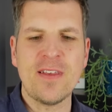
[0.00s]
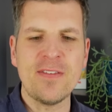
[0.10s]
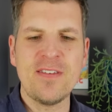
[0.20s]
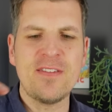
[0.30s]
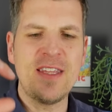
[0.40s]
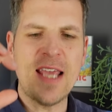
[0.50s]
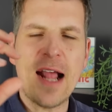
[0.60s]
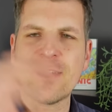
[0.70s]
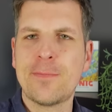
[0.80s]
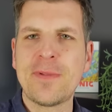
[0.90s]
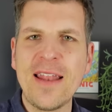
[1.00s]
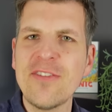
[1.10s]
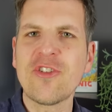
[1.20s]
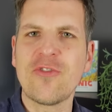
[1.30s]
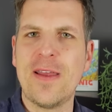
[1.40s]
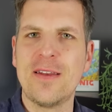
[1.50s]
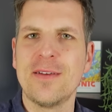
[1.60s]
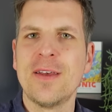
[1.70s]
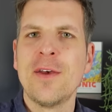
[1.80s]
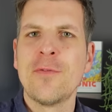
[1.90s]
dass sich die
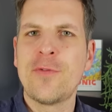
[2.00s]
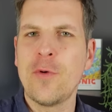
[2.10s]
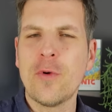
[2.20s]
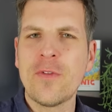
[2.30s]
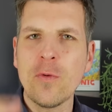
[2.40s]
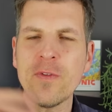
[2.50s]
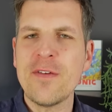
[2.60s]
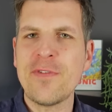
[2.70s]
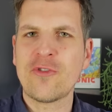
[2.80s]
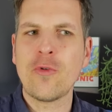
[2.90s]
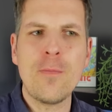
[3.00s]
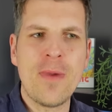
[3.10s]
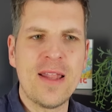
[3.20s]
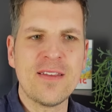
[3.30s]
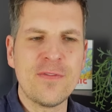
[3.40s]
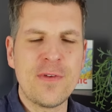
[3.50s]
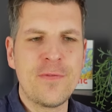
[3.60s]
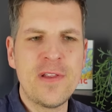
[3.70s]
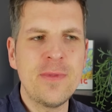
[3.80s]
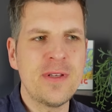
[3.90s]
Akzeptanzschwelle für uns so sehr verschoben hat, dass wir
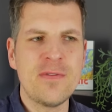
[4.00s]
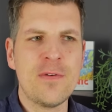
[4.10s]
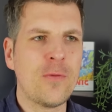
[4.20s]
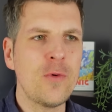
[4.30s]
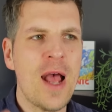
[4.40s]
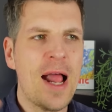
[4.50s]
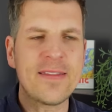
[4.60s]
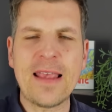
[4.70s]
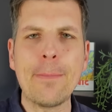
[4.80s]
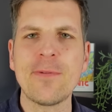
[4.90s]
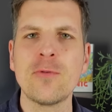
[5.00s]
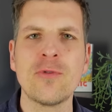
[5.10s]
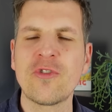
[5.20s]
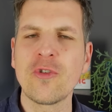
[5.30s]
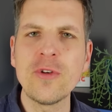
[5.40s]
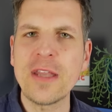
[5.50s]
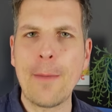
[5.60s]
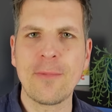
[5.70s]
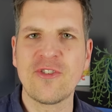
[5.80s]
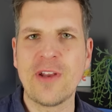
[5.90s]
Filme, die wir früher als absoluten Schund
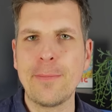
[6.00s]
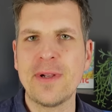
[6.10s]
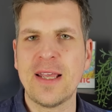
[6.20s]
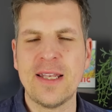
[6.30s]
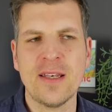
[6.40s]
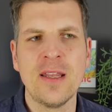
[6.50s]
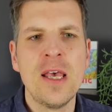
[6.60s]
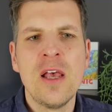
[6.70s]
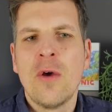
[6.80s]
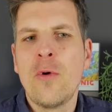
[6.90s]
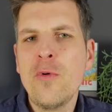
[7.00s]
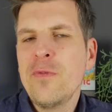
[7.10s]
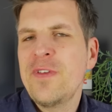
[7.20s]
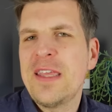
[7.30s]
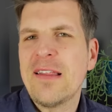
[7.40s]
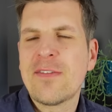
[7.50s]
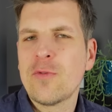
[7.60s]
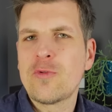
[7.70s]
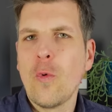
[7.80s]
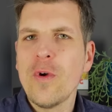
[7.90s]
abgestempelt hatten, irgendwie jetzt
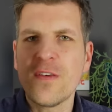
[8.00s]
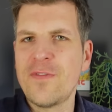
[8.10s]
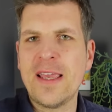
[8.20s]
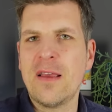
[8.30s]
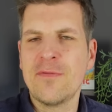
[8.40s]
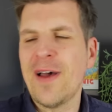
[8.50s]
so durchwinken,